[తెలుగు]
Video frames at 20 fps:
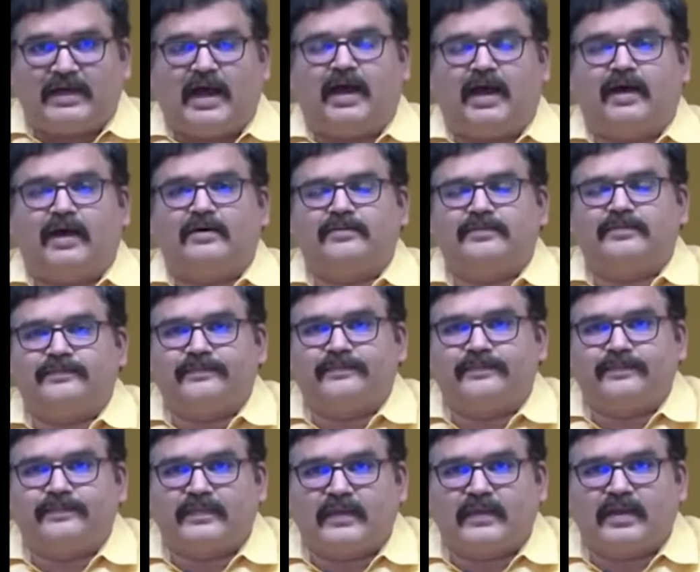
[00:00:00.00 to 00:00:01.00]
మన
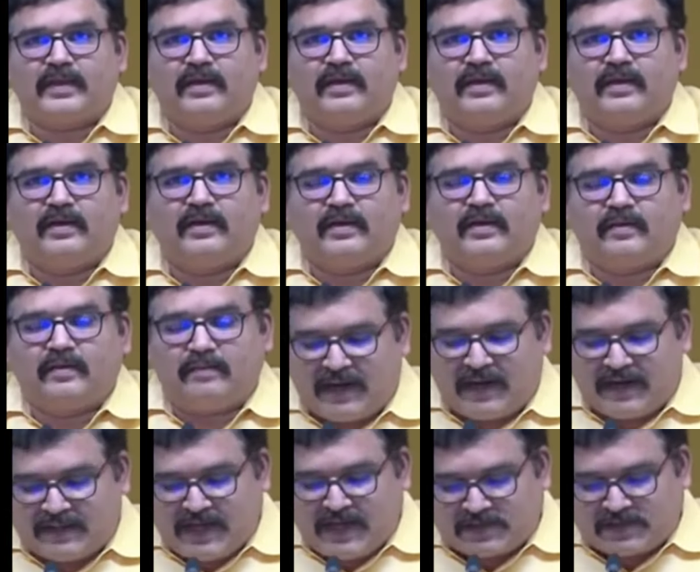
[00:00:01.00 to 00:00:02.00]
దేశంలో గనక ఒకసారి
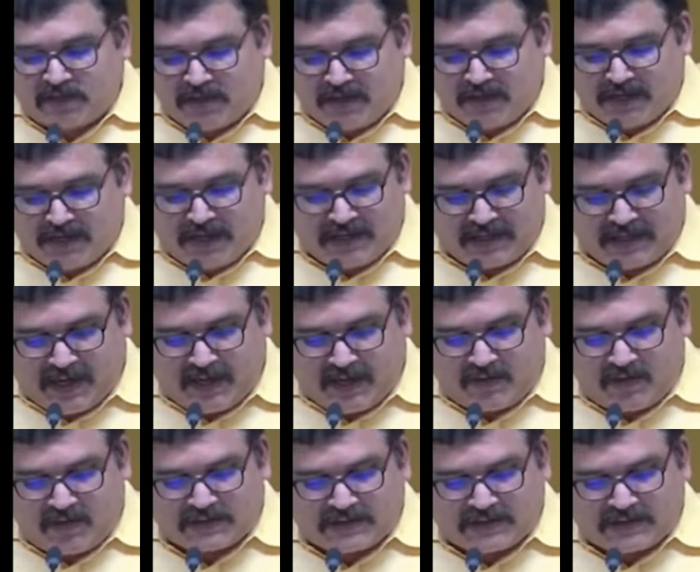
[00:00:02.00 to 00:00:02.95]
మనం గమనించినట్లయితే